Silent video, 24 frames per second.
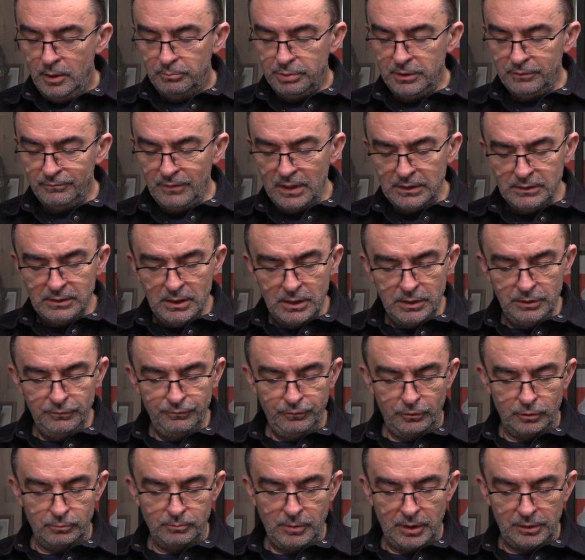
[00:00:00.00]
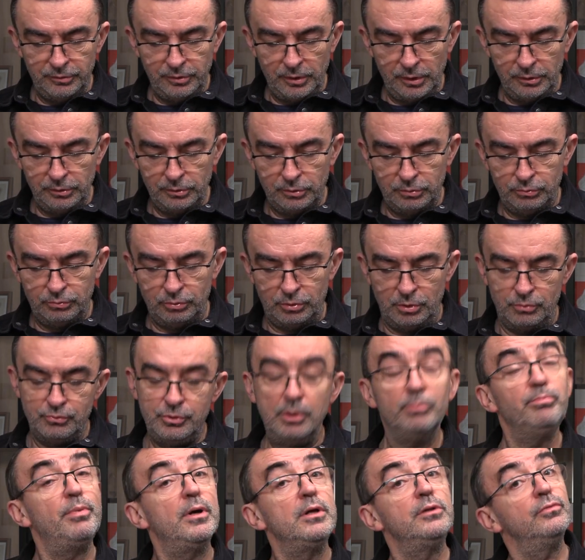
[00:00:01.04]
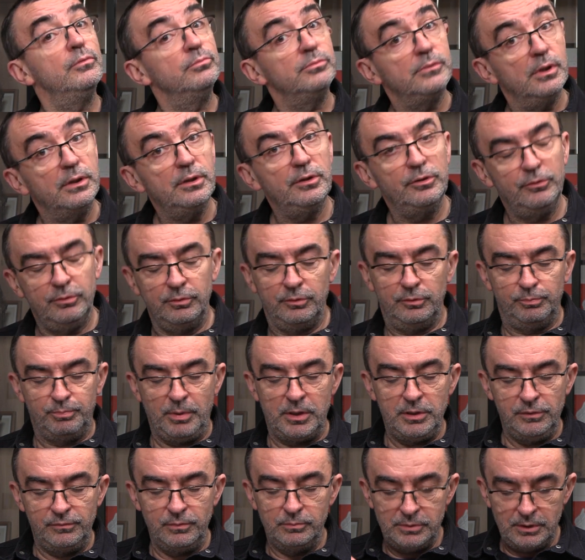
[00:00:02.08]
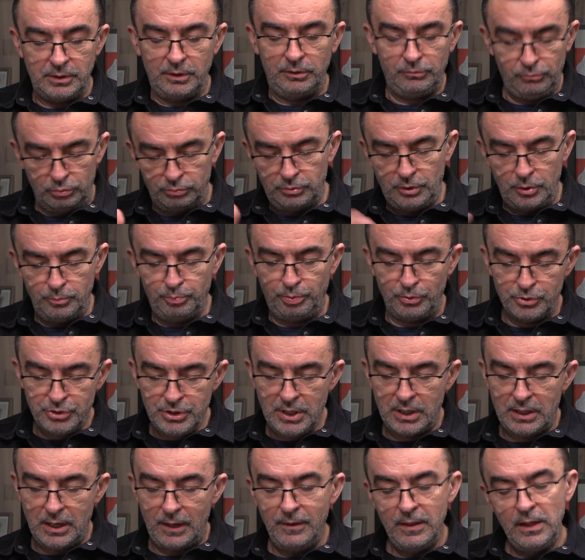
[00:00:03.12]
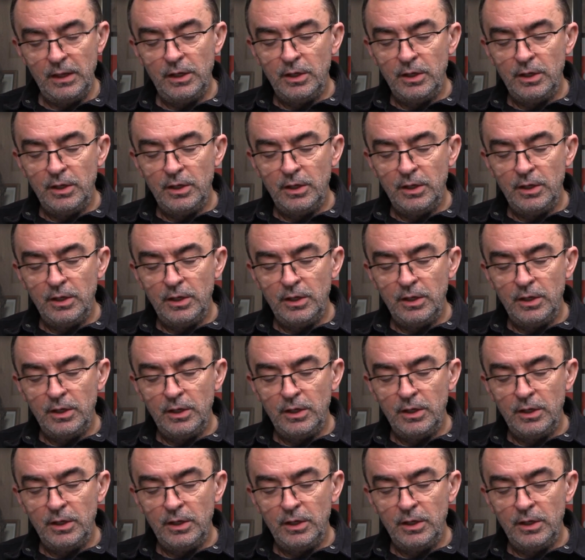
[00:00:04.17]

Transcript: Prywatna informacja, z którą się państwem teraz, z Państwem teraz tutaj podzielę.